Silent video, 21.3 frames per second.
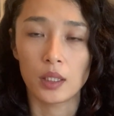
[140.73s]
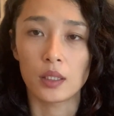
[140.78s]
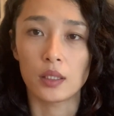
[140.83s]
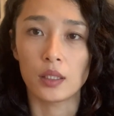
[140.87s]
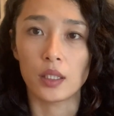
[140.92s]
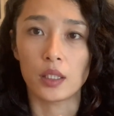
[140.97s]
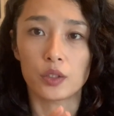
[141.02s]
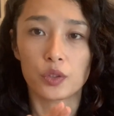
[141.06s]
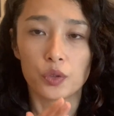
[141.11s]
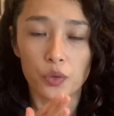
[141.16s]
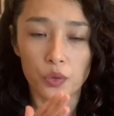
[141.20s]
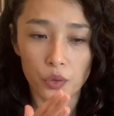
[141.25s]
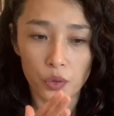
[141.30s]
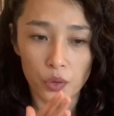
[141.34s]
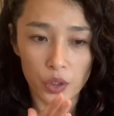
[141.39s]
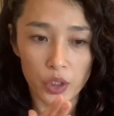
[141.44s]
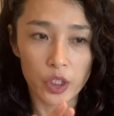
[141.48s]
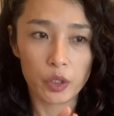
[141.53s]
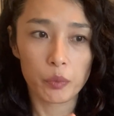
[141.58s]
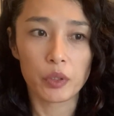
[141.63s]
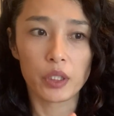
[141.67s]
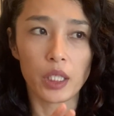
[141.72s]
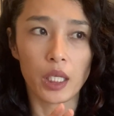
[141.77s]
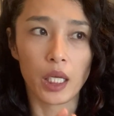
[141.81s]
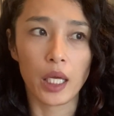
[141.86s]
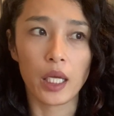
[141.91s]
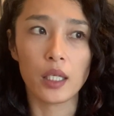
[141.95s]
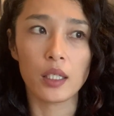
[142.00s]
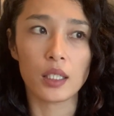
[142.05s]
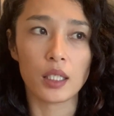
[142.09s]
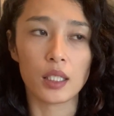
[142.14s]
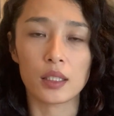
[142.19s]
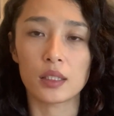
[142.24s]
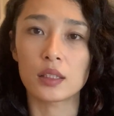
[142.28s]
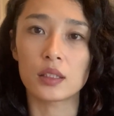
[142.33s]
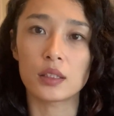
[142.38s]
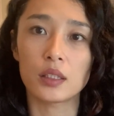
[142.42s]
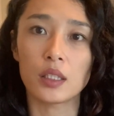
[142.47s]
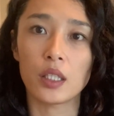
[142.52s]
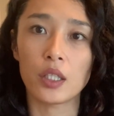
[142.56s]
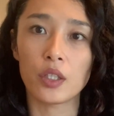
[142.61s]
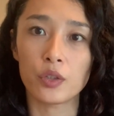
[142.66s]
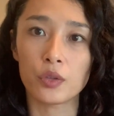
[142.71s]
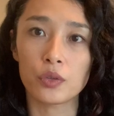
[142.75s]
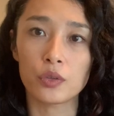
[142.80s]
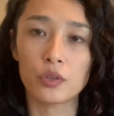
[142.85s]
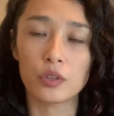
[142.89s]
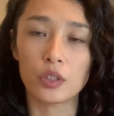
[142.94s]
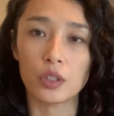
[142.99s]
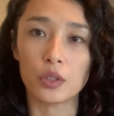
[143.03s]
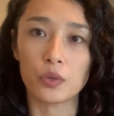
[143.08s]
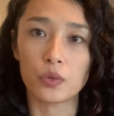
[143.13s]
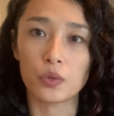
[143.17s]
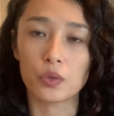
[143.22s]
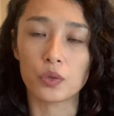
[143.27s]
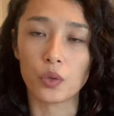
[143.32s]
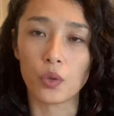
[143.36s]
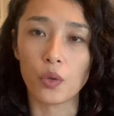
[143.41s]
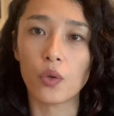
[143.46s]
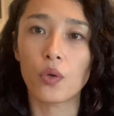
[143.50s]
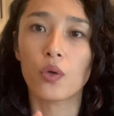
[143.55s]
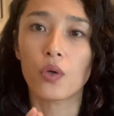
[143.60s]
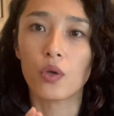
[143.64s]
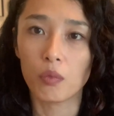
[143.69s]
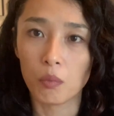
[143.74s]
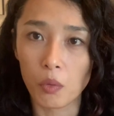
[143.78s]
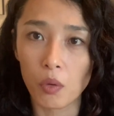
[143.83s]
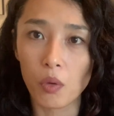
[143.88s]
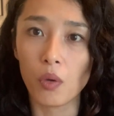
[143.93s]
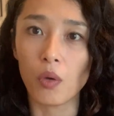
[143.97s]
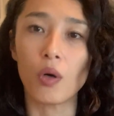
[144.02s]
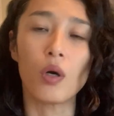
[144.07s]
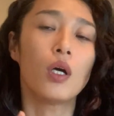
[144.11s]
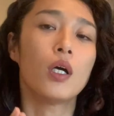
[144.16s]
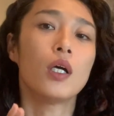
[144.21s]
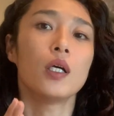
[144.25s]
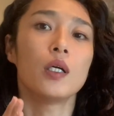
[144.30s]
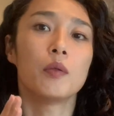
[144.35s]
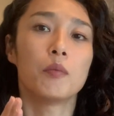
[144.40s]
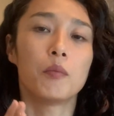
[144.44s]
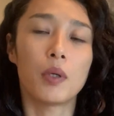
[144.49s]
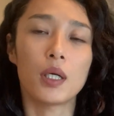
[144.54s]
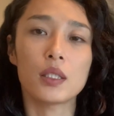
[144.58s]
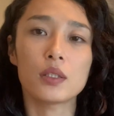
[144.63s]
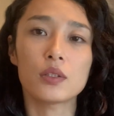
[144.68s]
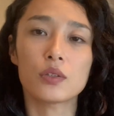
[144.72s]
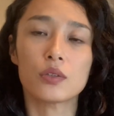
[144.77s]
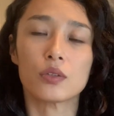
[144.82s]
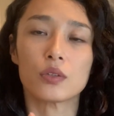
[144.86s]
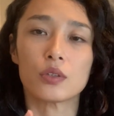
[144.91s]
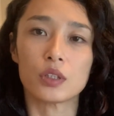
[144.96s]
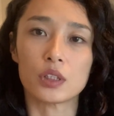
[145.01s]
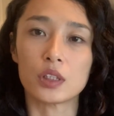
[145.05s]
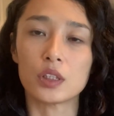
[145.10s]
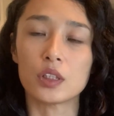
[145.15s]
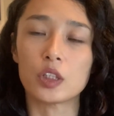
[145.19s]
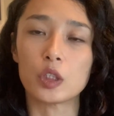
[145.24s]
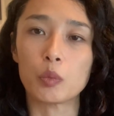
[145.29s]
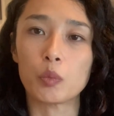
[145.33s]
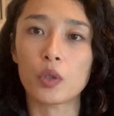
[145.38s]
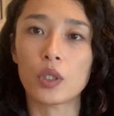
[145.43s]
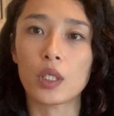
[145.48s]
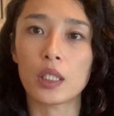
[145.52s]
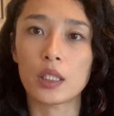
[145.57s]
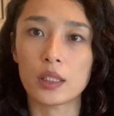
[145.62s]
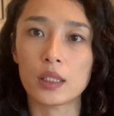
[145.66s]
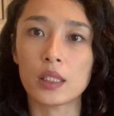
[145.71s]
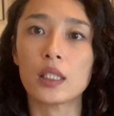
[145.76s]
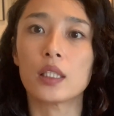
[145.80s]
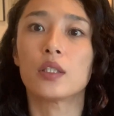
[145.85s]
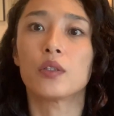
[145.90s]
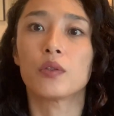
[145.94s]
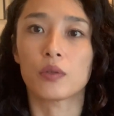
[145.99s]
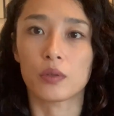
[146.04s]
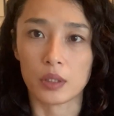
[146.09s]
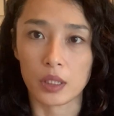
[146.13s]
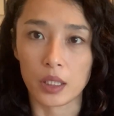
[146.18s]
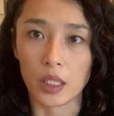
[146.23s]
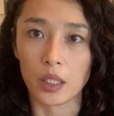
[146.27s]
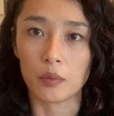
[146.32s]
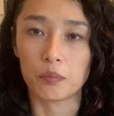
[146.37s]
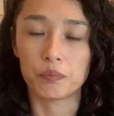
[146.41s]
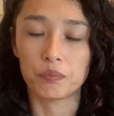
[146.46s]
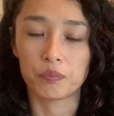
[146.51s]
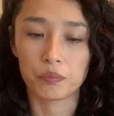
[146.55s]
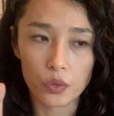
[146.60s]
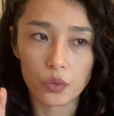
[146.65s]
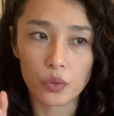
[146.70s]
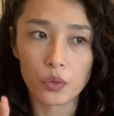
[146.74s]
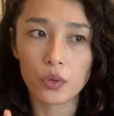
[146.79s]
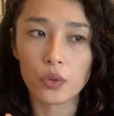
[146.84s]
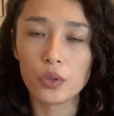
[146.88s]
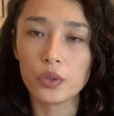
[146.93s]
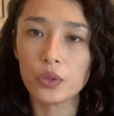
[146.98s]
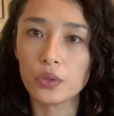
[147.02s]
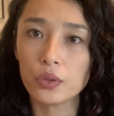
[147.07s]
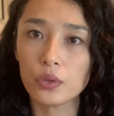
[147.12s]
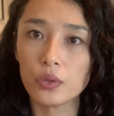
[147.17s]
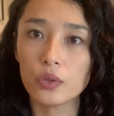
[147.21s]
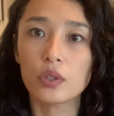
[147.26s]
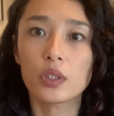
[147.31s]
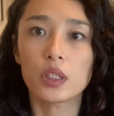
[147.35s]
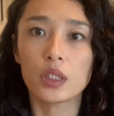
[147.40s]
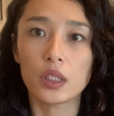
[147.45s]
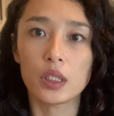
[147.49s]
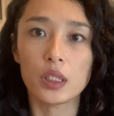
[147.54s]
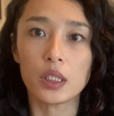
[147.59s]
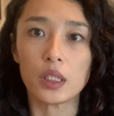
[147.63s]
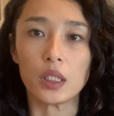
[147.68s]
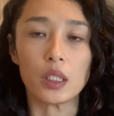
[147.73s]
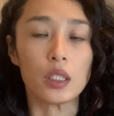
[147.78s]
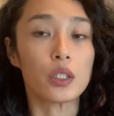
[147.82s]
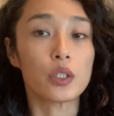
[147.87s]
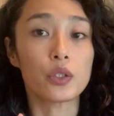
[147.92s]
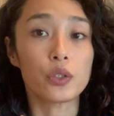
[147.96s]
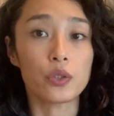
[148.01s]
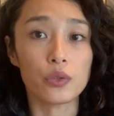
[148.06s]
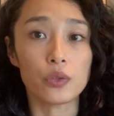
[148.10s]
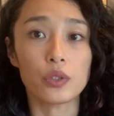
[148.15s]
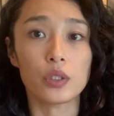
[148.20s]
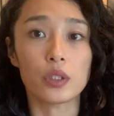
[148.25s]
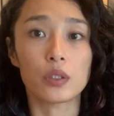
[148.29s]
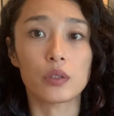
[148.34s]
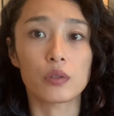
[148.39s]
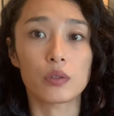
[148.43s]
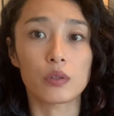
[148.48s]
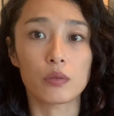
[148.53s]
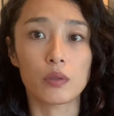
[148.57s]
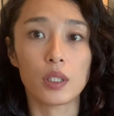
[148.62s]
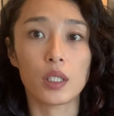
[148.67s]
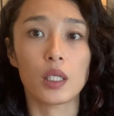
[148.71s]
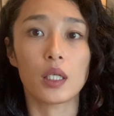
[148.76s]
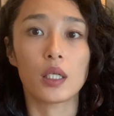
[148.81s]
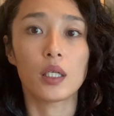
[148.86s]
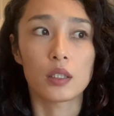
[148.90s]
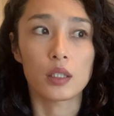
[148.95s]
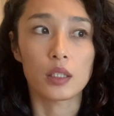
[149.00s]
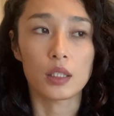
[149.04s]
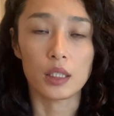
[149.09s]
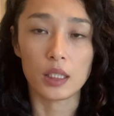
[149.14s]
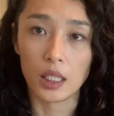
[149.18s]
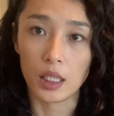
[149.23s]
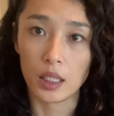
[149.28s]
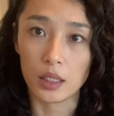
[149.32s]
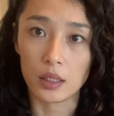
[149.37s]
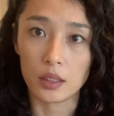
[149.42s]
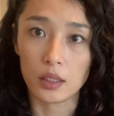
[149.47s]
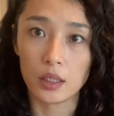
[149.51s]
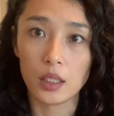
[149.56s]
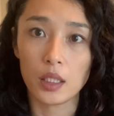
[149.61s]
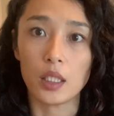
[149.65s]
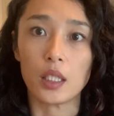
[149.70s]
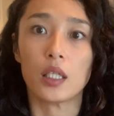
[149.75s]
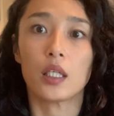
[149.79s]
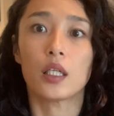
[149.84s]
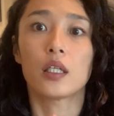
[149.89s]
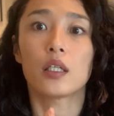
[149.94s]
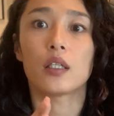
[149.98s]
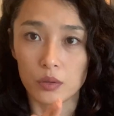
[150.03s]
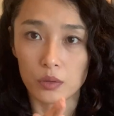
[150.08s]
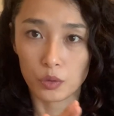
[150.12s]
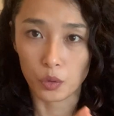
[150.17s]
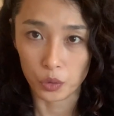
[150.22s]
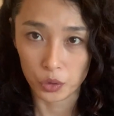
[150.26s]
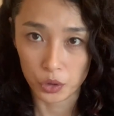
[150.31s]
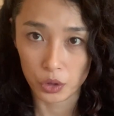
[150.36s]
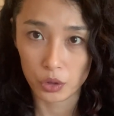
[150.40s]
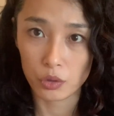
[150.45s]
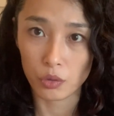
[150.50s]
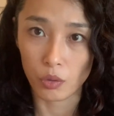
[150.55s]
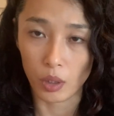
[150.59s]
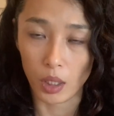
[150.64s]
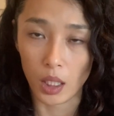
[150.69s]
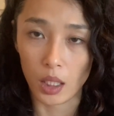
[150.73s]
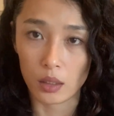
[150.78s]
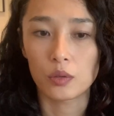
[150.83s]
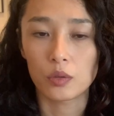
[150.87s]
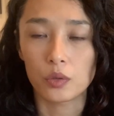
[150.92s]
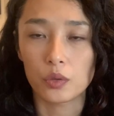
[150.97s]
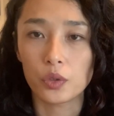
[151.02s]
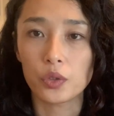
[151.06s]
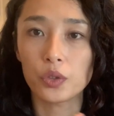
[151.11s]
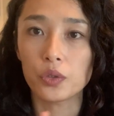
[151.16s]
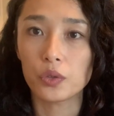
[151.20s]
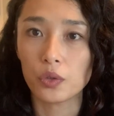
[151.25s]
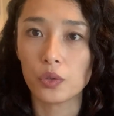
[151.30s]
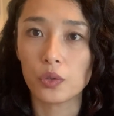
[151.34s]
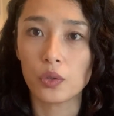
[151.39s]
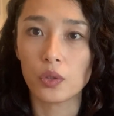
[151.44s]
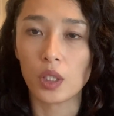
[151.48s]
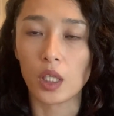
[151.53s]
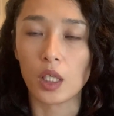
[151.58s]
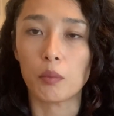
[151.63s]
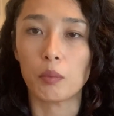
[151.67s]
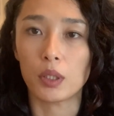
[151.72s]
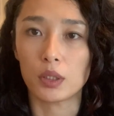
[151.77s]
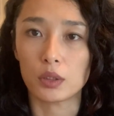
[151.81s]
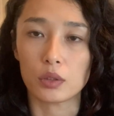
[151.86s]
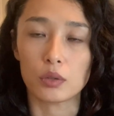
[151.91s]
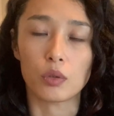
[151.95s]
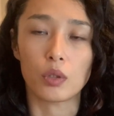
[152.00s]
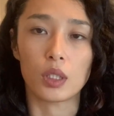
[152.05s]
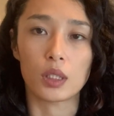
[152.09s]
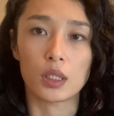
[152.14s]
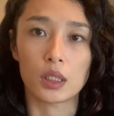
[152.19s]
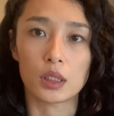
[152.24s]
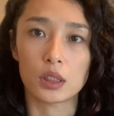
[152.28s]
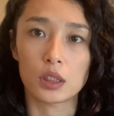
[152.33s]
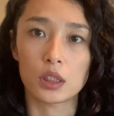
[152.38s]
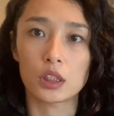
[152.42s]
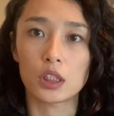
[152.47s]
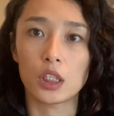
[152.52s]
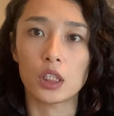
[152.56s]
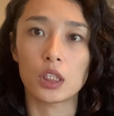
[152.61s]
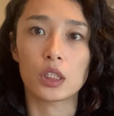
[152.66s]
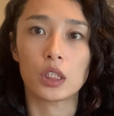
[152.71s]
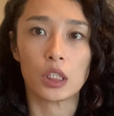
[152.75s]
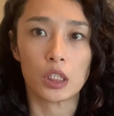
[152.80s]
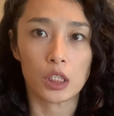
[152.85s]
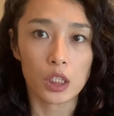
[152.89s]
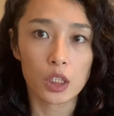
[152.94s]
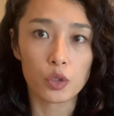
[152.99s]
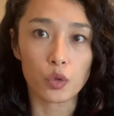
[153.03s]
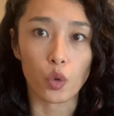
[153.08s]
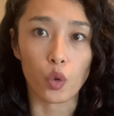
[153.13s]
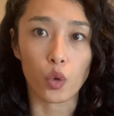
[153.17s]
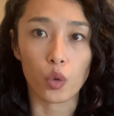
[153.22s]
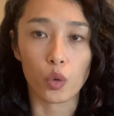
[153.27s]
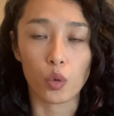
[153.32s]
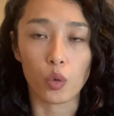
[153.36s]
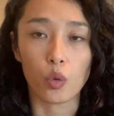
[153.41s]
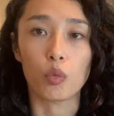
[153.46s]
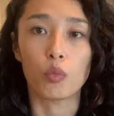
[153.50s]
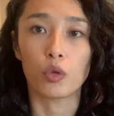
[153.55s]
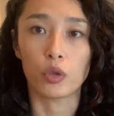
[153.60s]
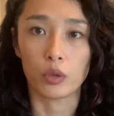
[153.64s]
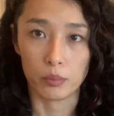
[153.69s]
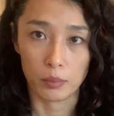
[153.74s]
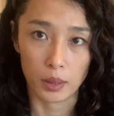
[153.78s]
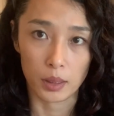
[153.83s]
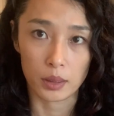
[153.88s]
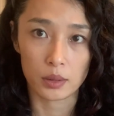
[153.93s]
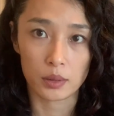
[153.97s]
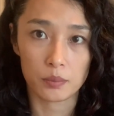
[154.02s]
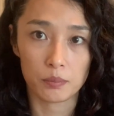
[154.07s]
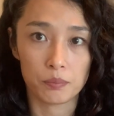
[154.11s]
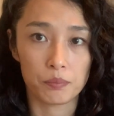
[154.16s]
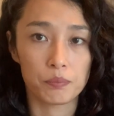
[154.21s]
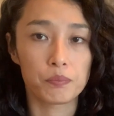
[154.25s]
でその日々変化しているっていうところもまず知ってもらいたいのでどういう時にキューティクルは開いて閉じるのかというところからまずお話ししていきたいなと思います